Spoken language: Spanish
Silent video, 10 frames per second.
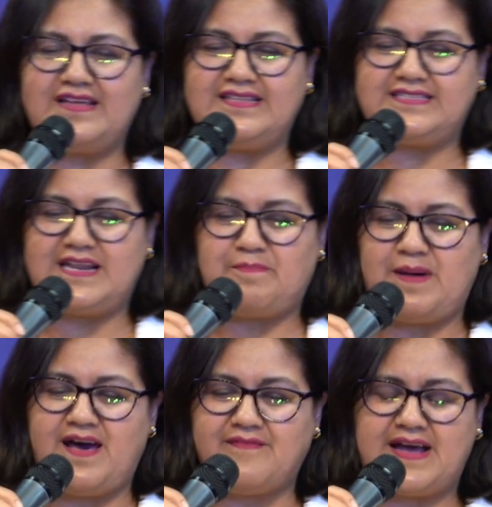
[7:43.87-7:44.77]
dice la
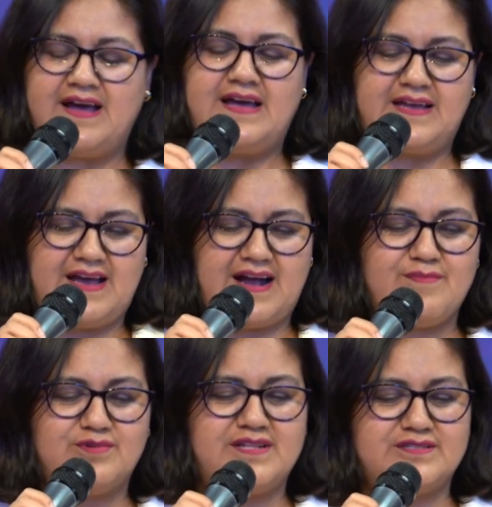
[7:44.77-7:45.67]
palabra, que
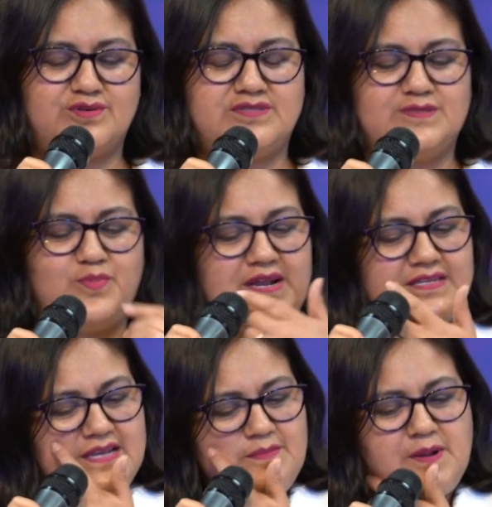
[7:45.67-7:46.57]
hagamos las cosas
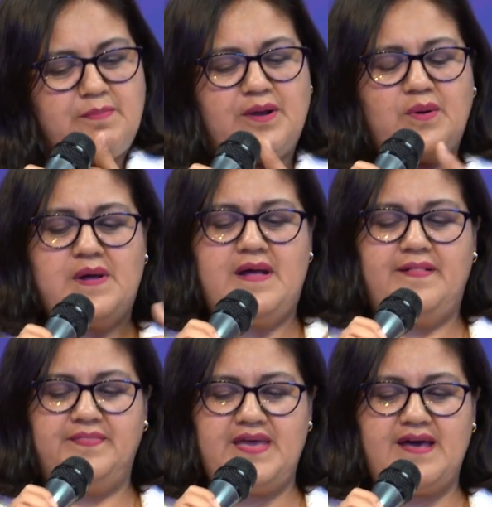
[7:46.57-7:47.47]
buenas que Él preparó
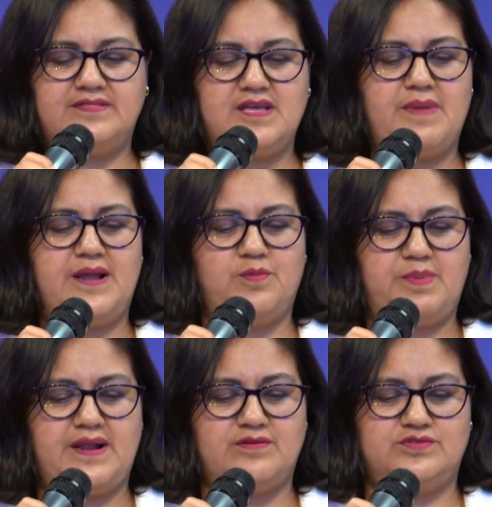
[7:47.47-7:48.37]
de antemano
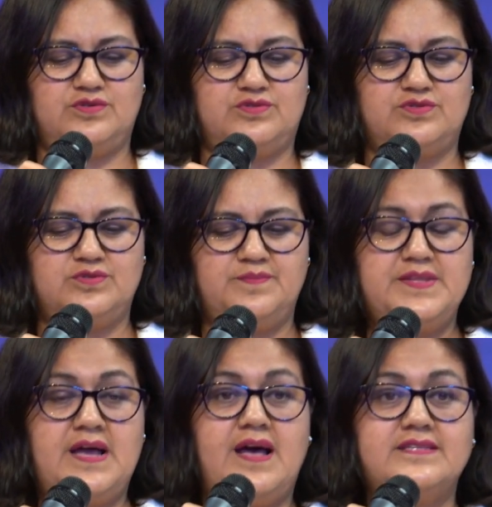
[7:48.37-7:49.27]
para nosotros.
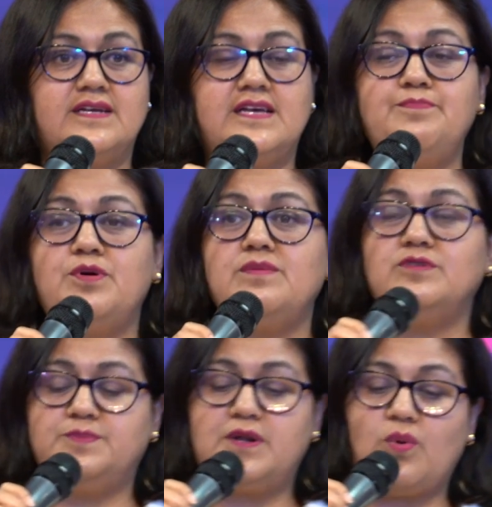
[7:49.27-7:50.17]
Hasta aquí
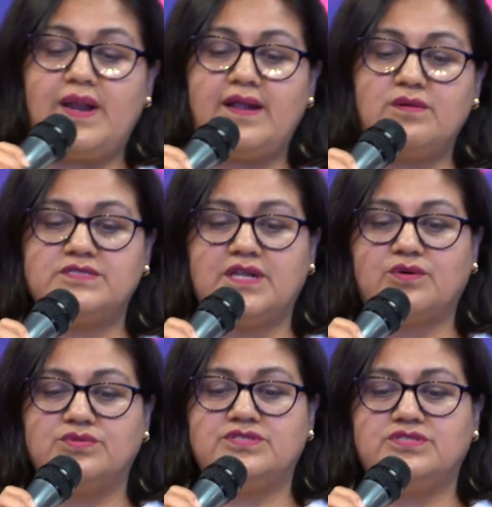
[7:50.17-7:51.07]
podemos ver cuál era nuestra
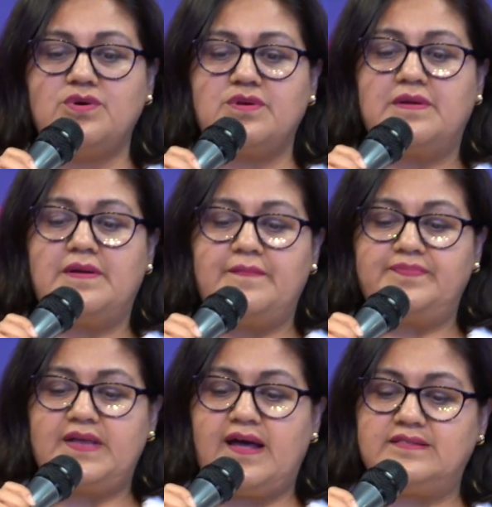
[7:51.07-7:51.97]
condición
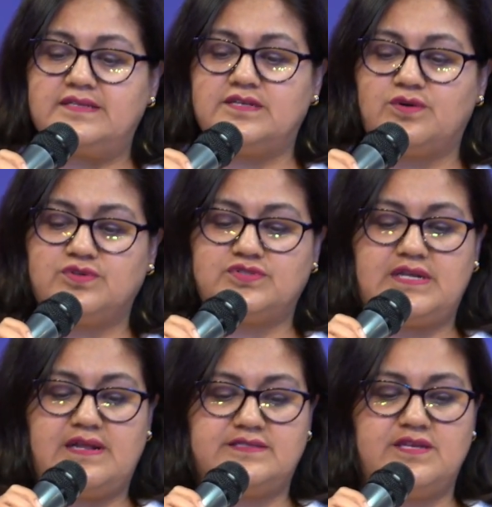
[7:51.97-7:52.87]
antes de
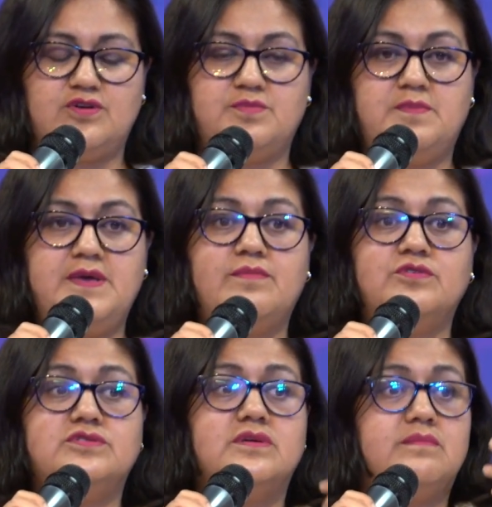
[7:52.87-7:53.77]
conocer al Señor.
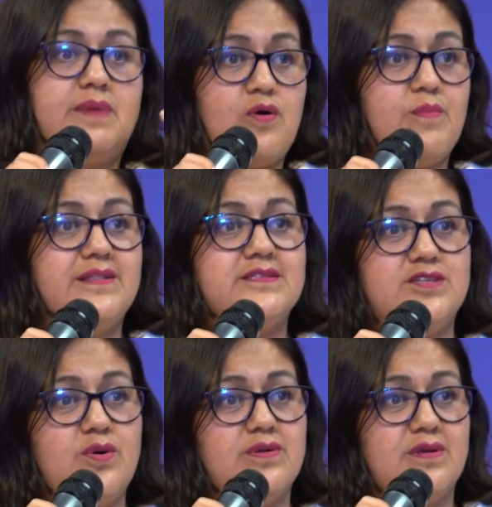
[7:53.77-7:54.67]
Vivíamos bajo
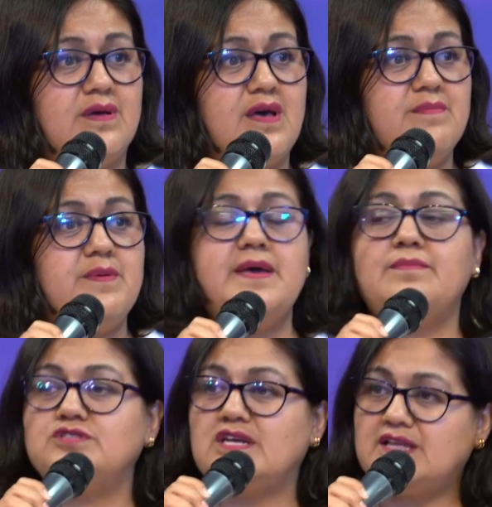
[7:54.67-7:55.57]
maldición,
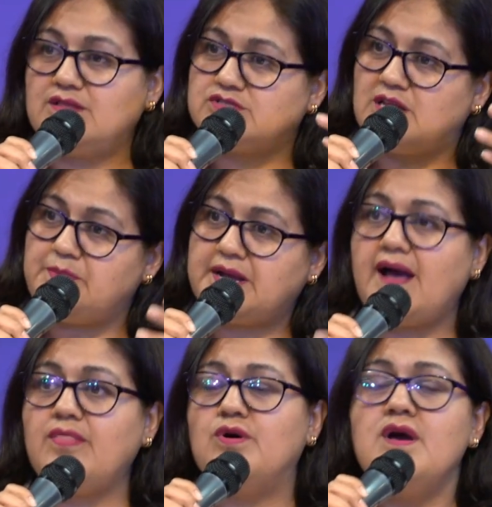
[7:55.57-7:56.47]
vivíamos atados al
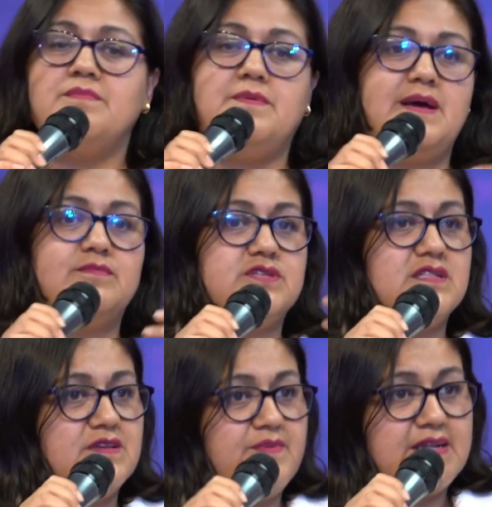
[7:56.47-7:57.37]
pecado, vivíamos en
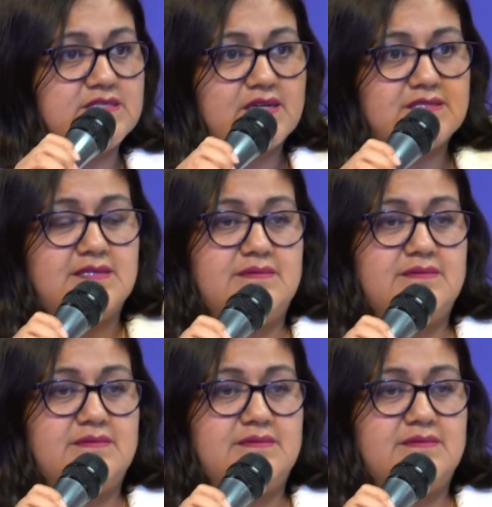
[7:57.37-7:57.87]
diversas